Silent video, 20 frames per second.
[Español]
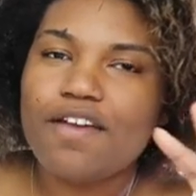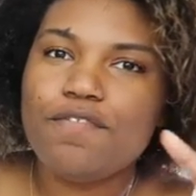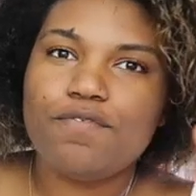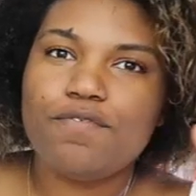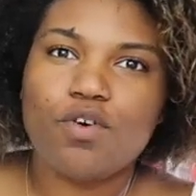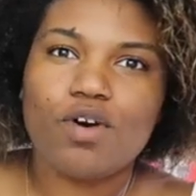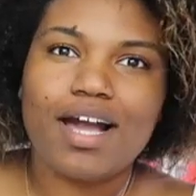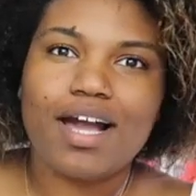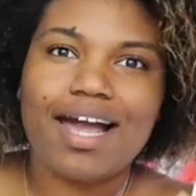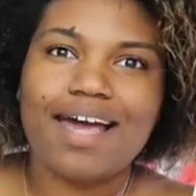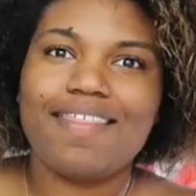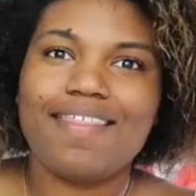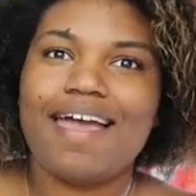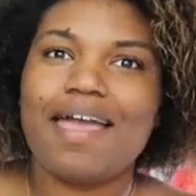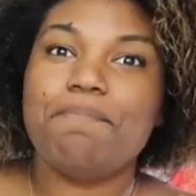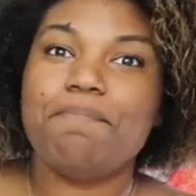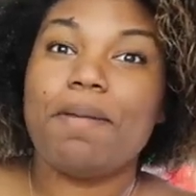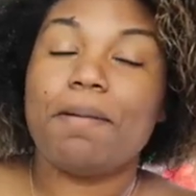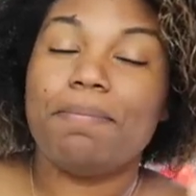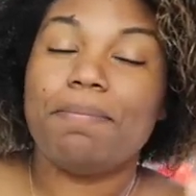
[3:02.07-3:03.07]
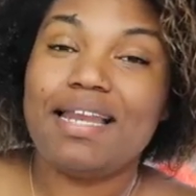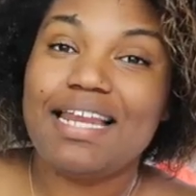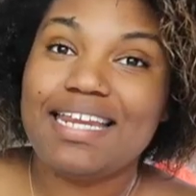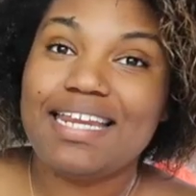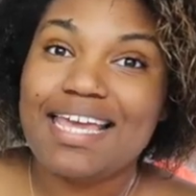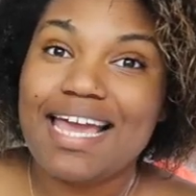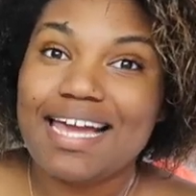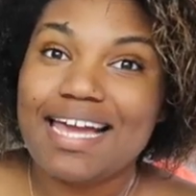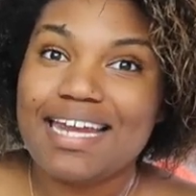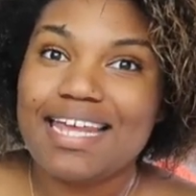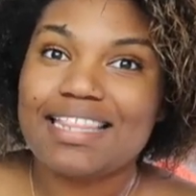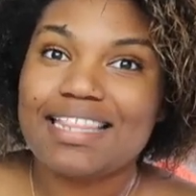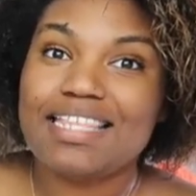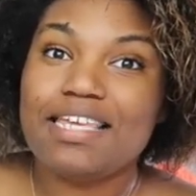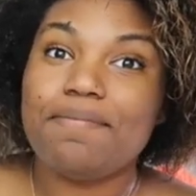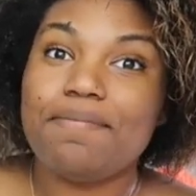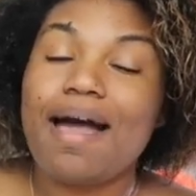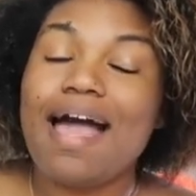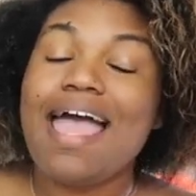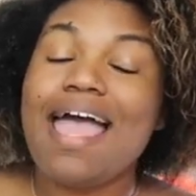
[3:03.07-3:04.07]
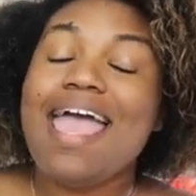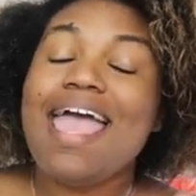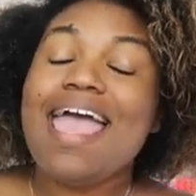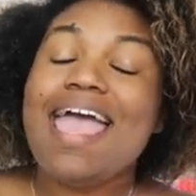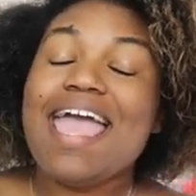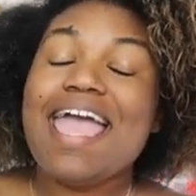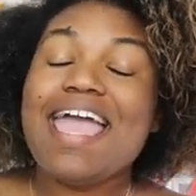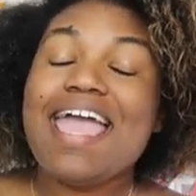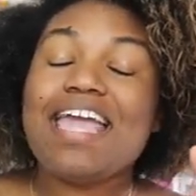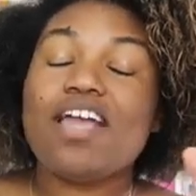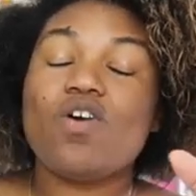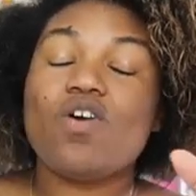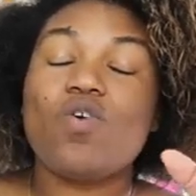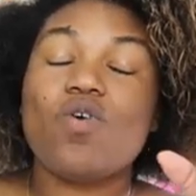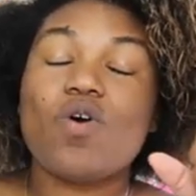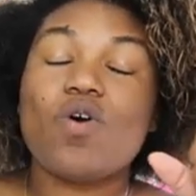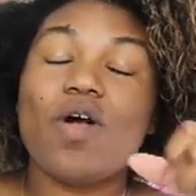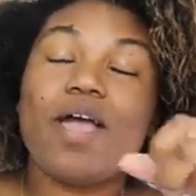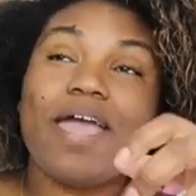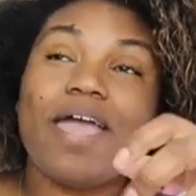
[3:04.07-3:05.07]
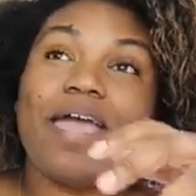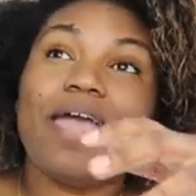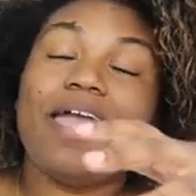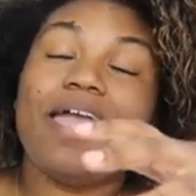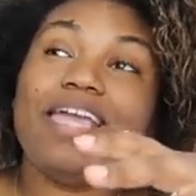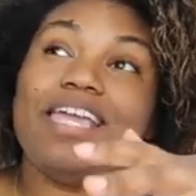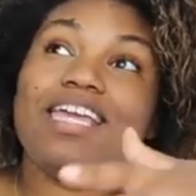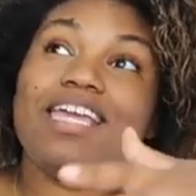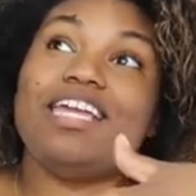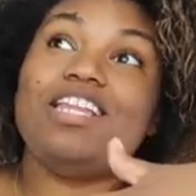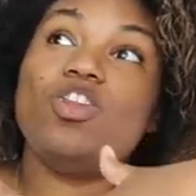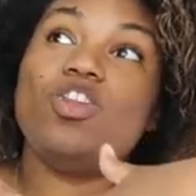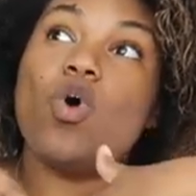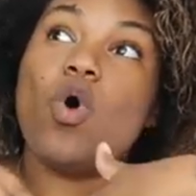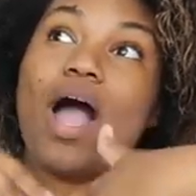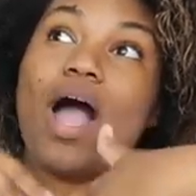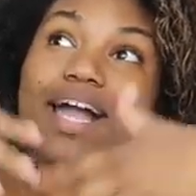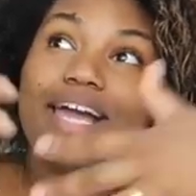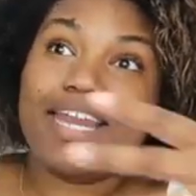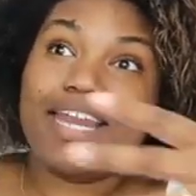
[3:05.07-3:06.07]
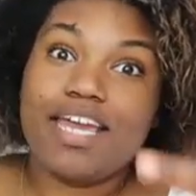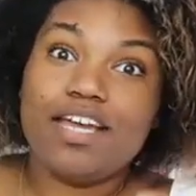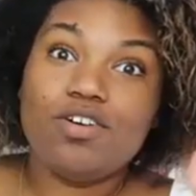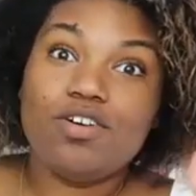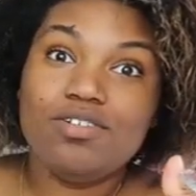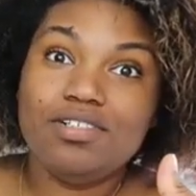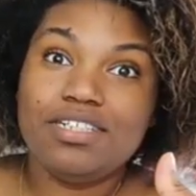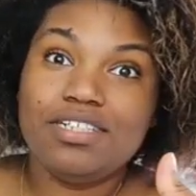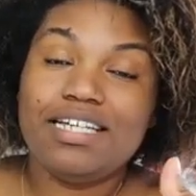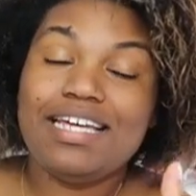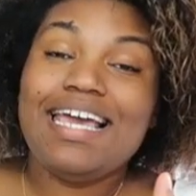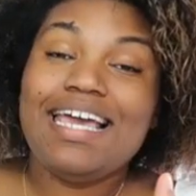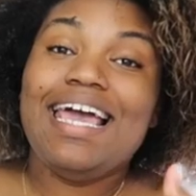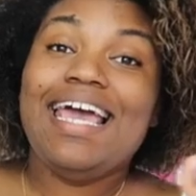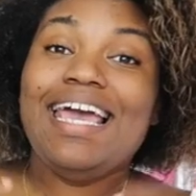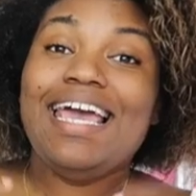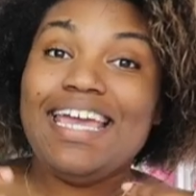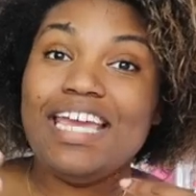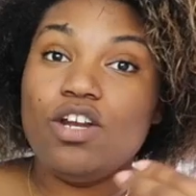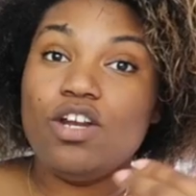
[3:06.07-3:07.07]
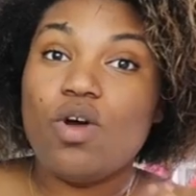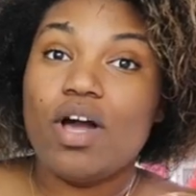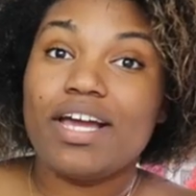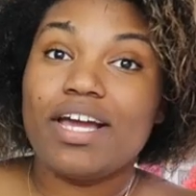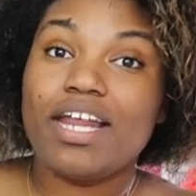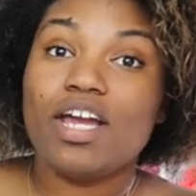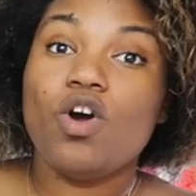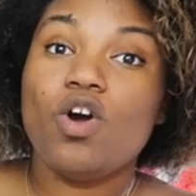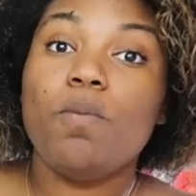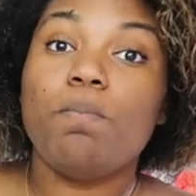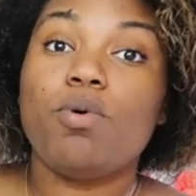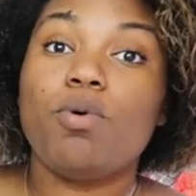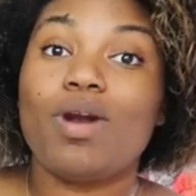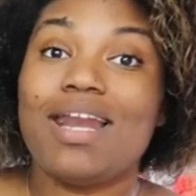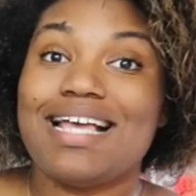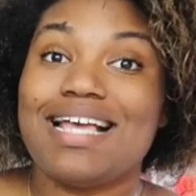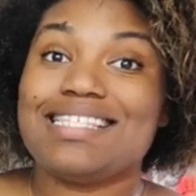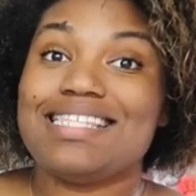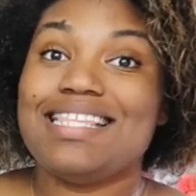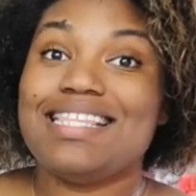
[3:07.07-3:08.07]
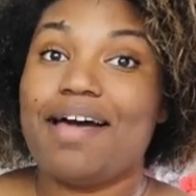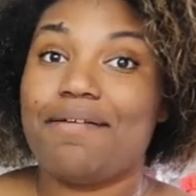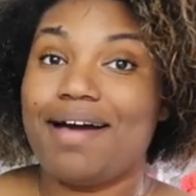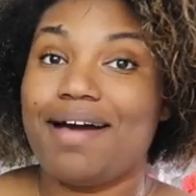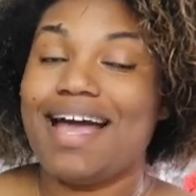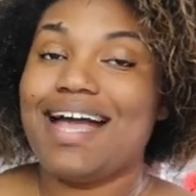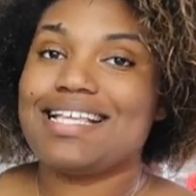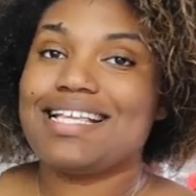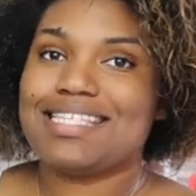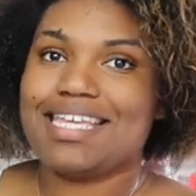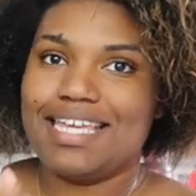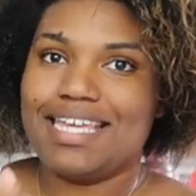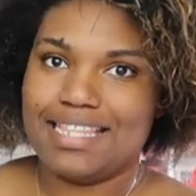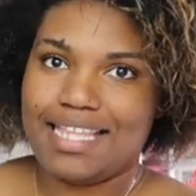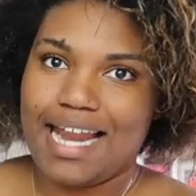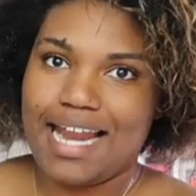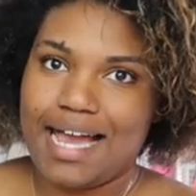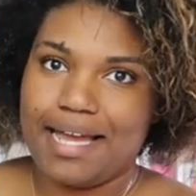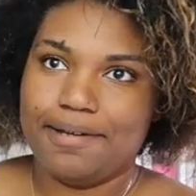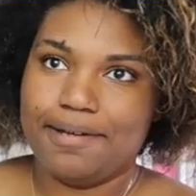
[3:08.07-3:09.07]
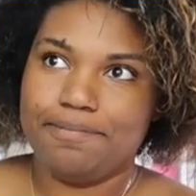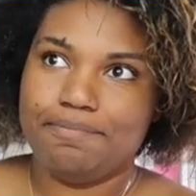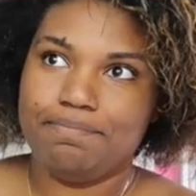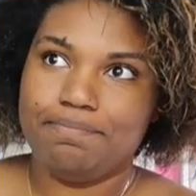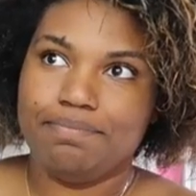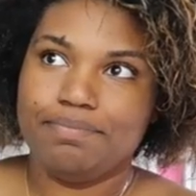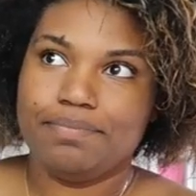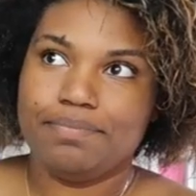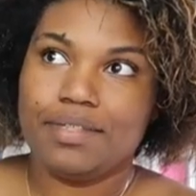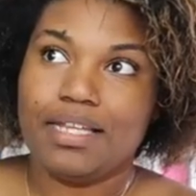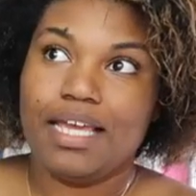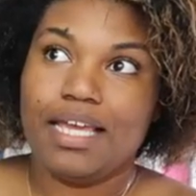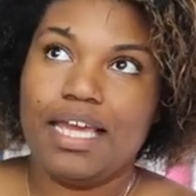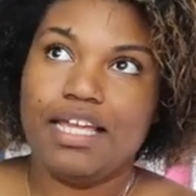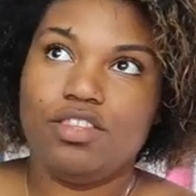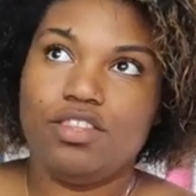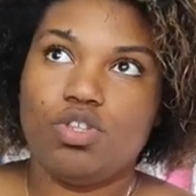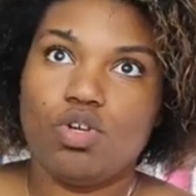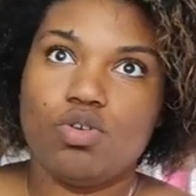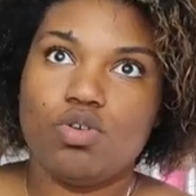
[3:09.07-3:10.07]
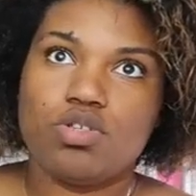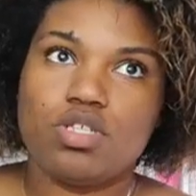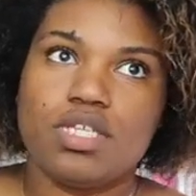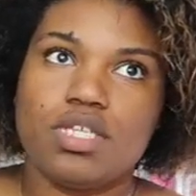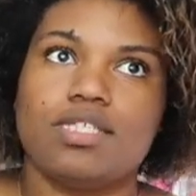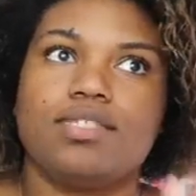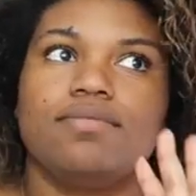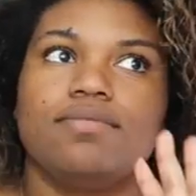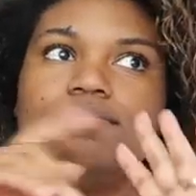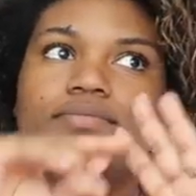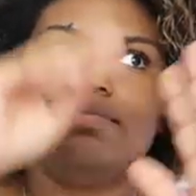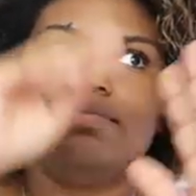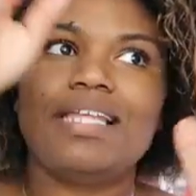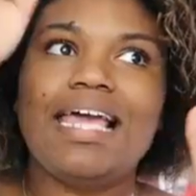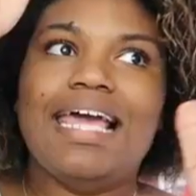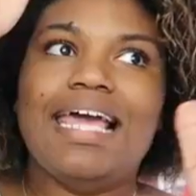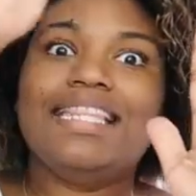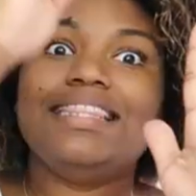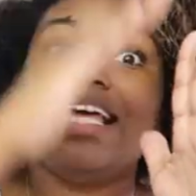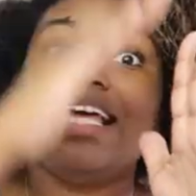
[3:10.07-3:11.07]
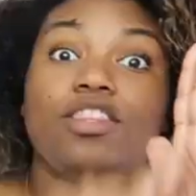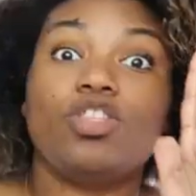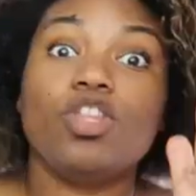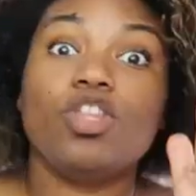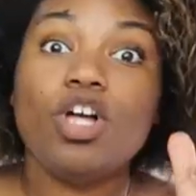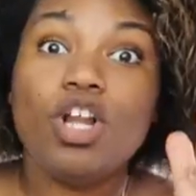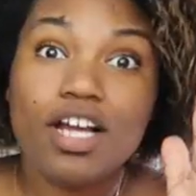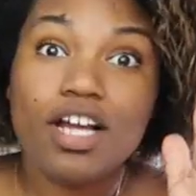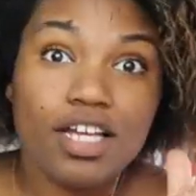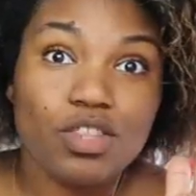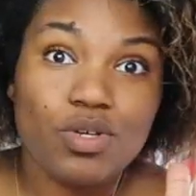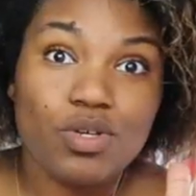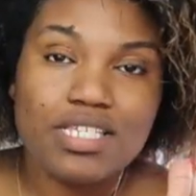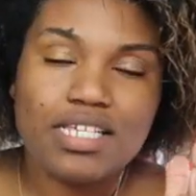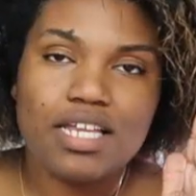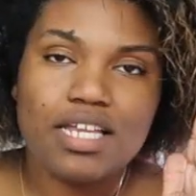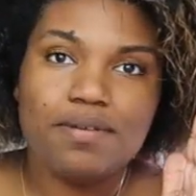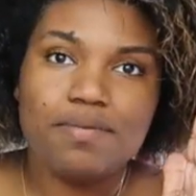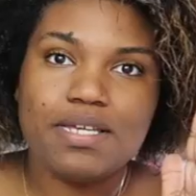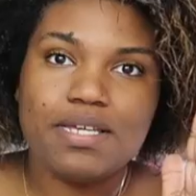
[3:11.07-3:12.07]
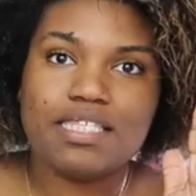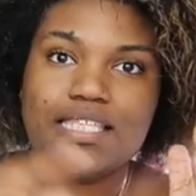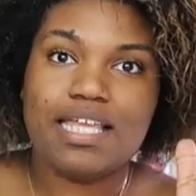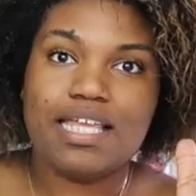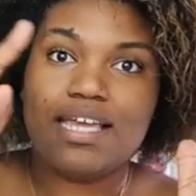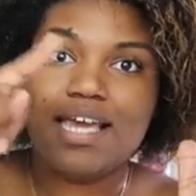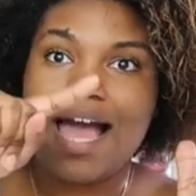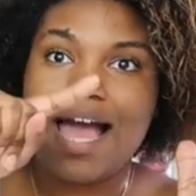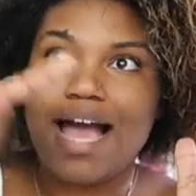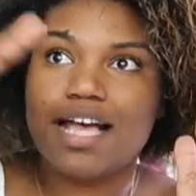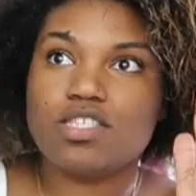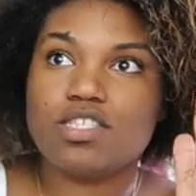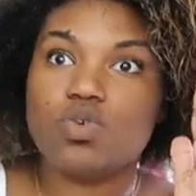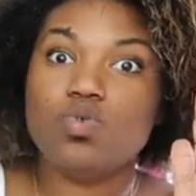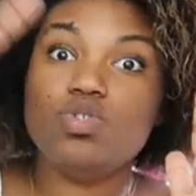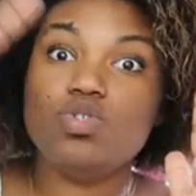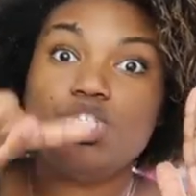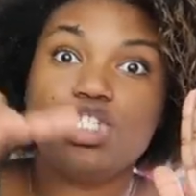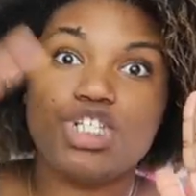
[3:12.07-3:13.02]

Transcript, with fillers: enfocada en papelería creativa eh, y, lo agrego y lo agrego por las navajas que trae. Entonces, de todo lo que te escribiste, haz un